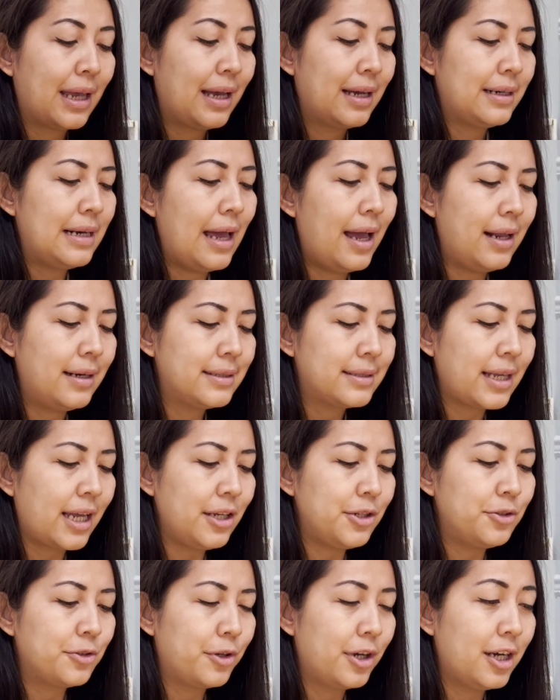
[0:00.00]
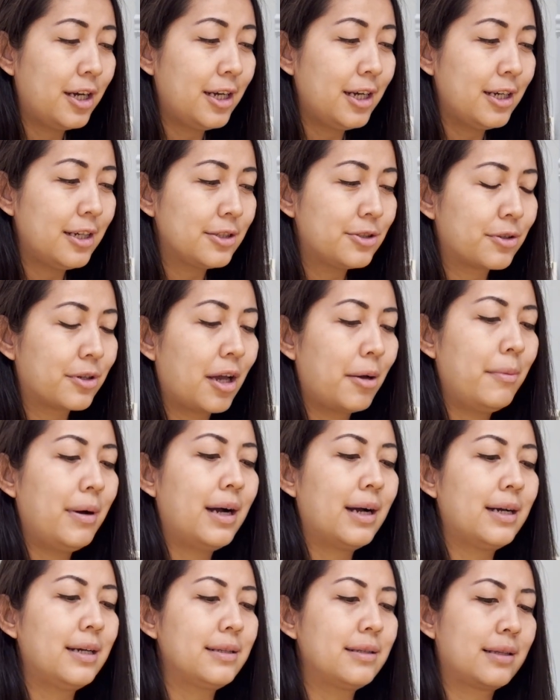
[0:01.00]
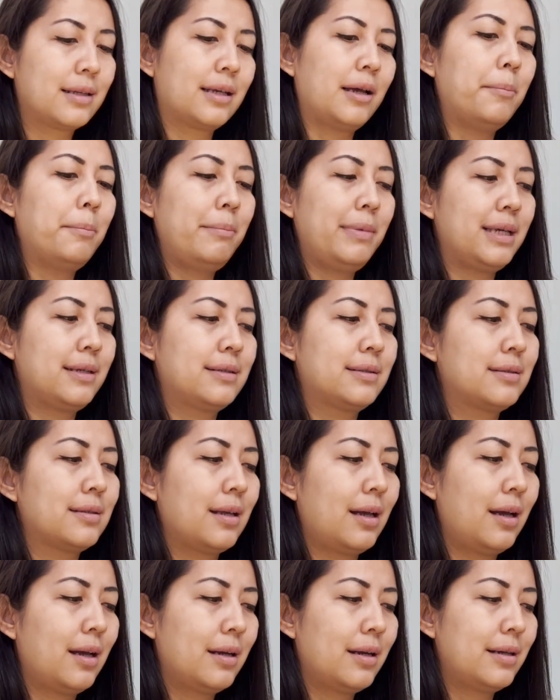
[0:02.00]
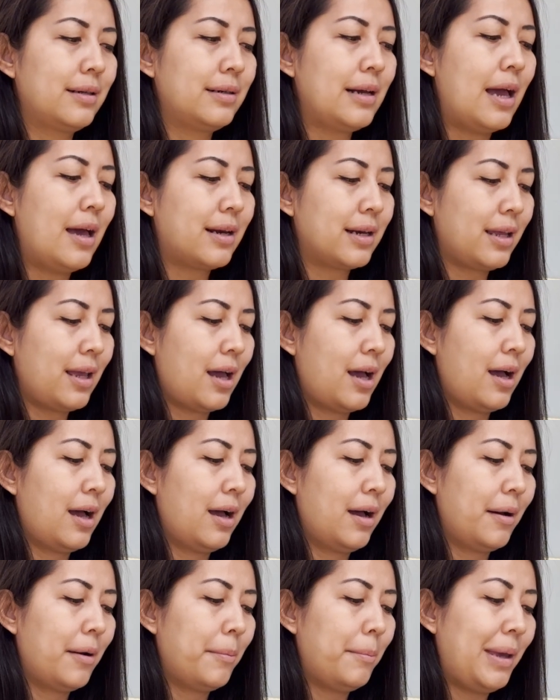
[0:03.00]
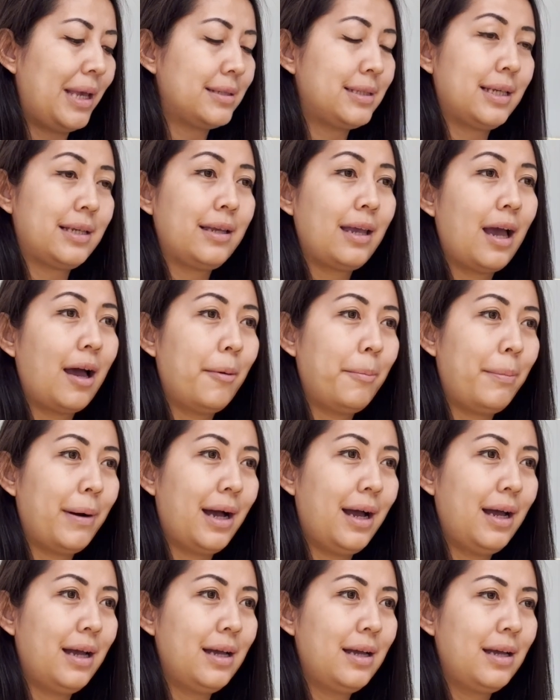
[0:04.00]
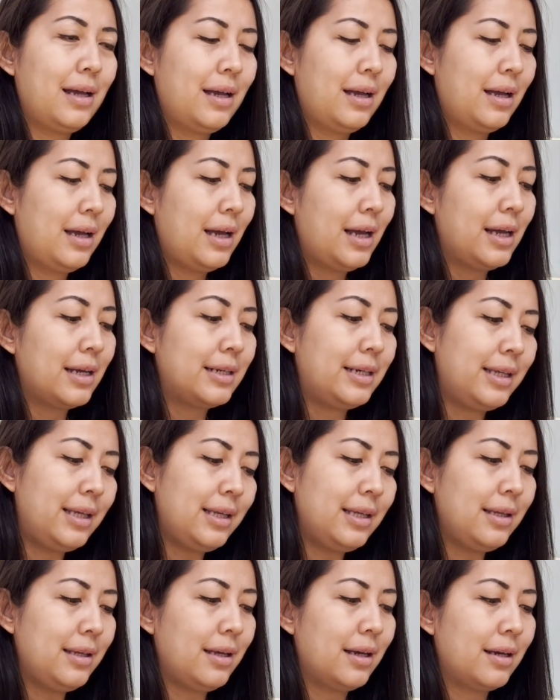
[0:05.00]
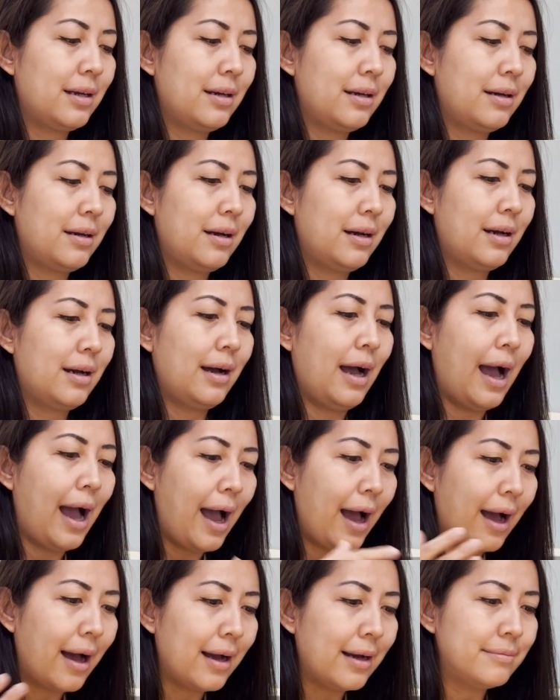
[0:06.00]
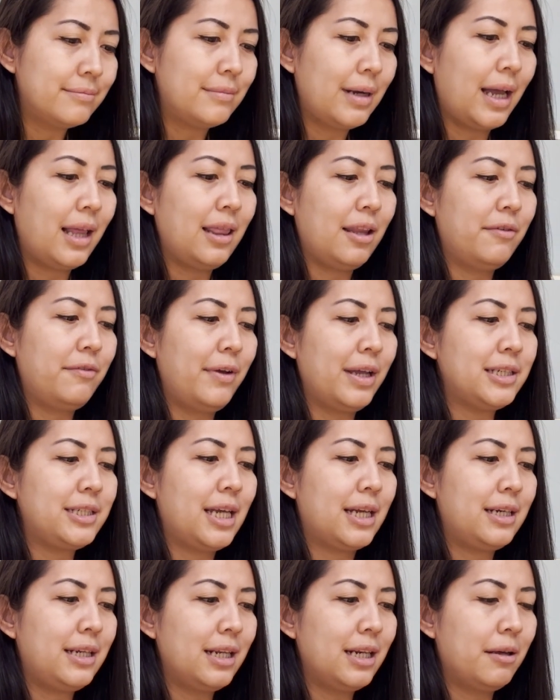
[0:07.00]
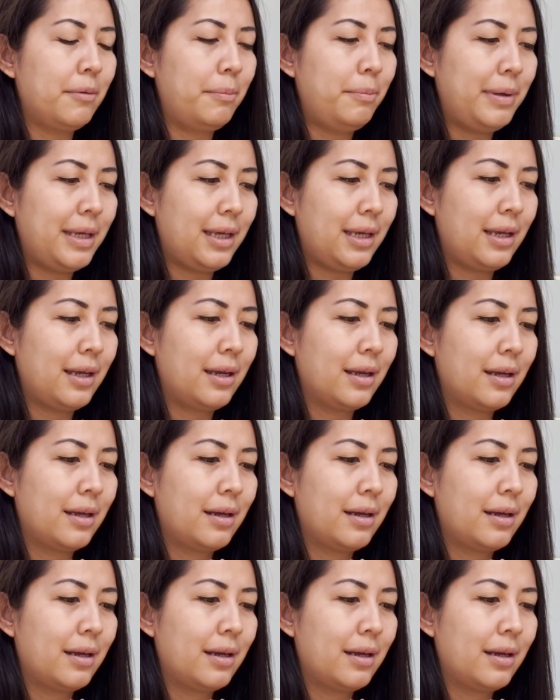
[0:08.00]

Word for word: dan saya juga suka banget nge-mix dari yang basicnya apa di elevate jadi lebih